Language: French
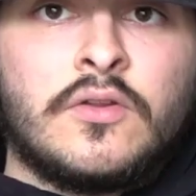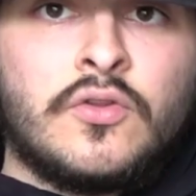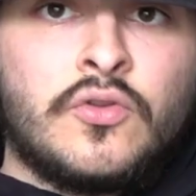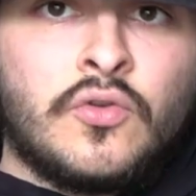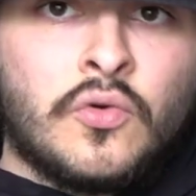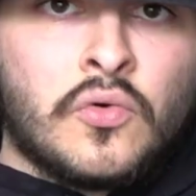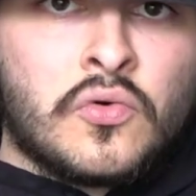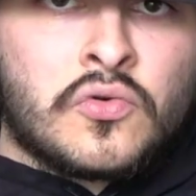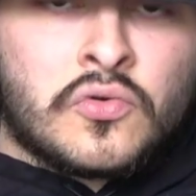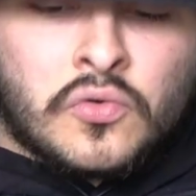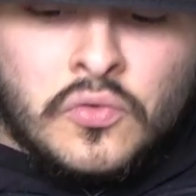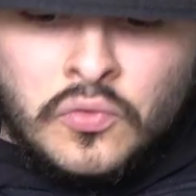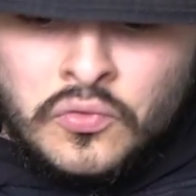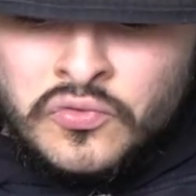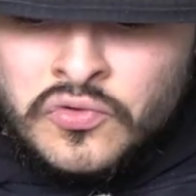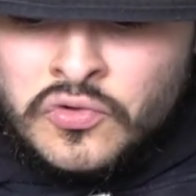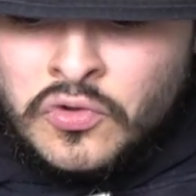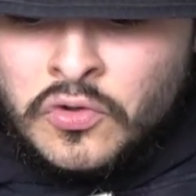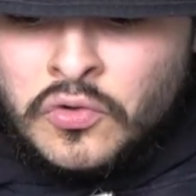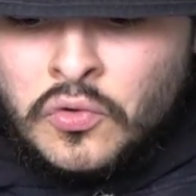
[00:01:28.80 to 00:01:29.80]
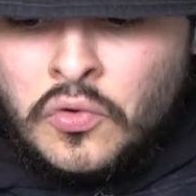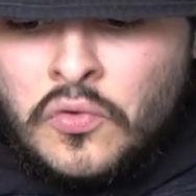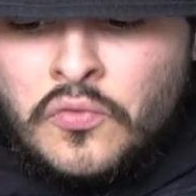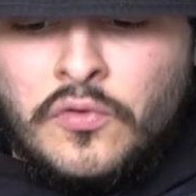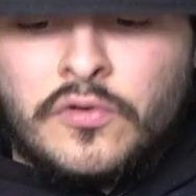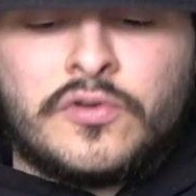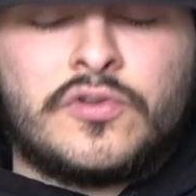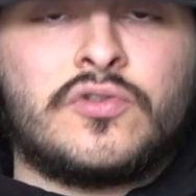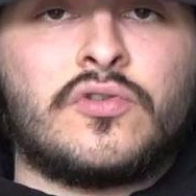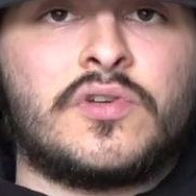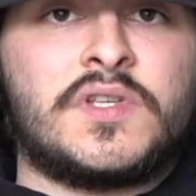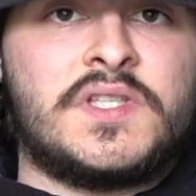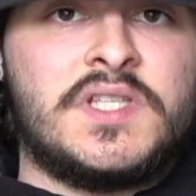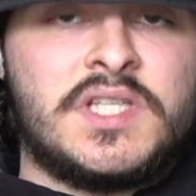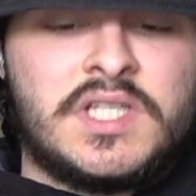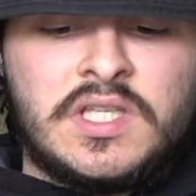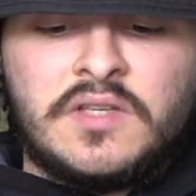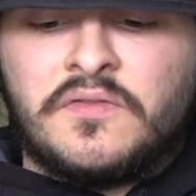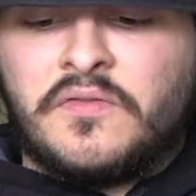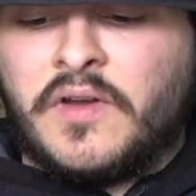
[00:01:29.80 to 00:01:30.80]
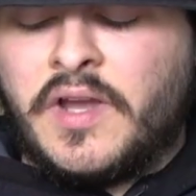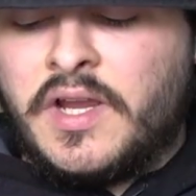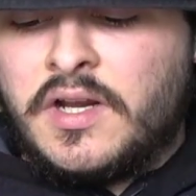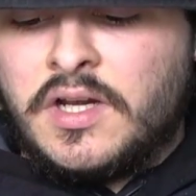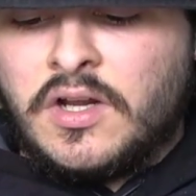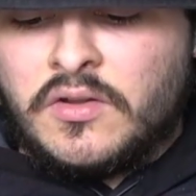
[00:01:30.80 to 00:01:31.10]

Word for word: Donc on se retrouve sur Sneakify,